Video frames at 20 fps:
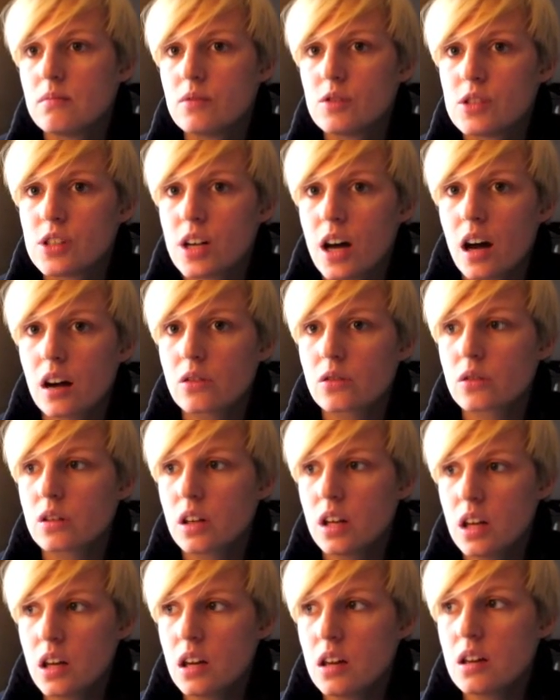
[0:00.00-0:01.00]
sagt,
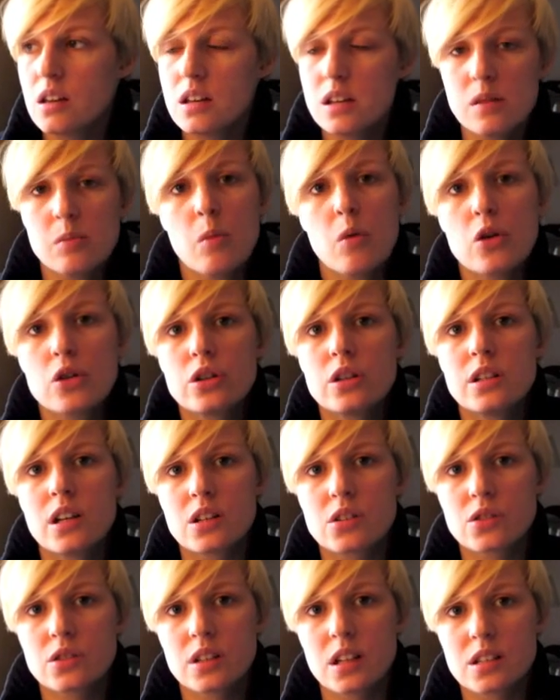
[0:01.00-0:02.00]
okay, ich möchte
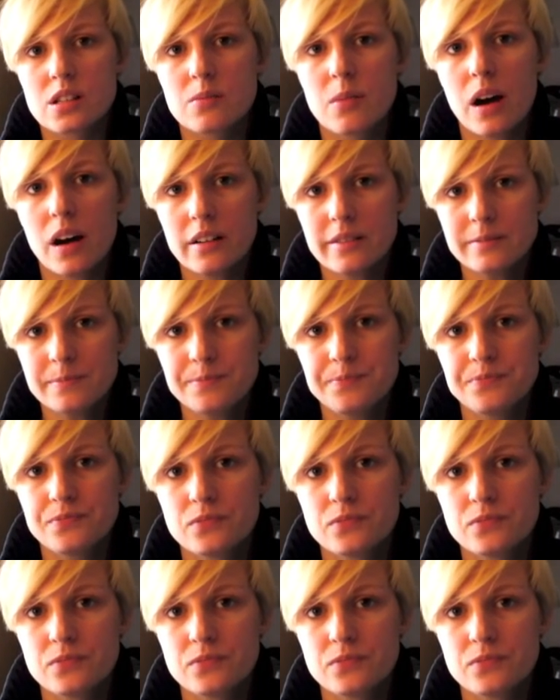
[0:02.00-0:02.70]
das und das machen,